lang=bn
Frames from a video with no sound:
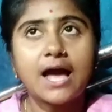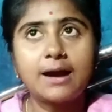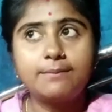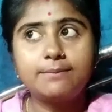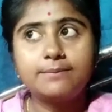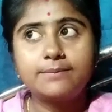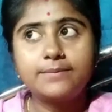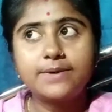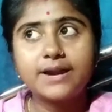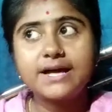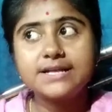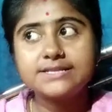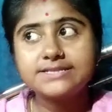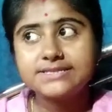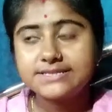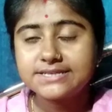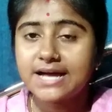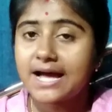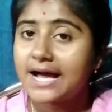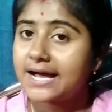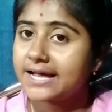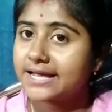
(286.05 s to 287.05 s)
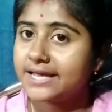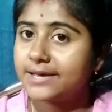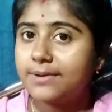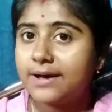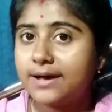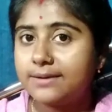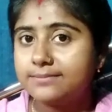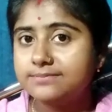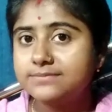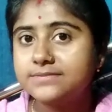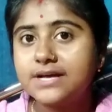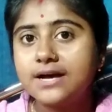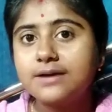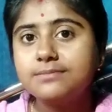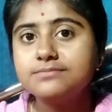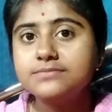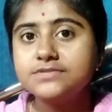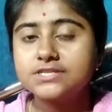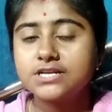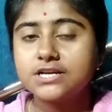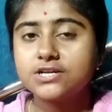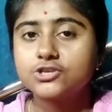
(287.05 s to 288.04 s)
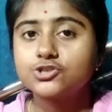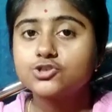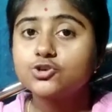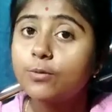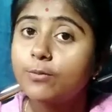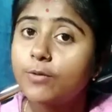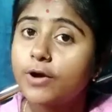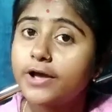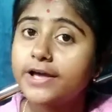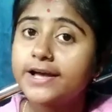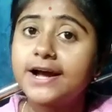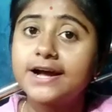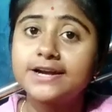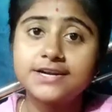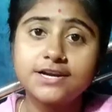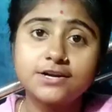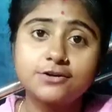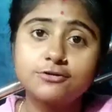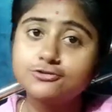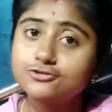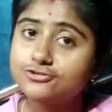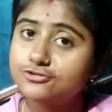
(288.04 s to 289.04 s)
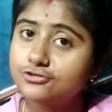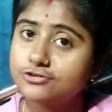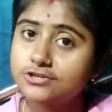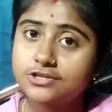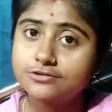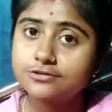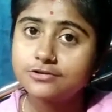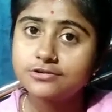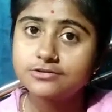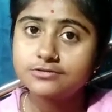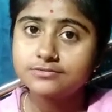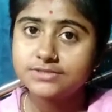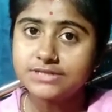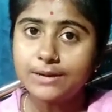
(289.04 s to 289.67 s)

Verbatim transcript: আমরা যেটা আগে ভাবতাম যে সময় কাটানোর জন্য তো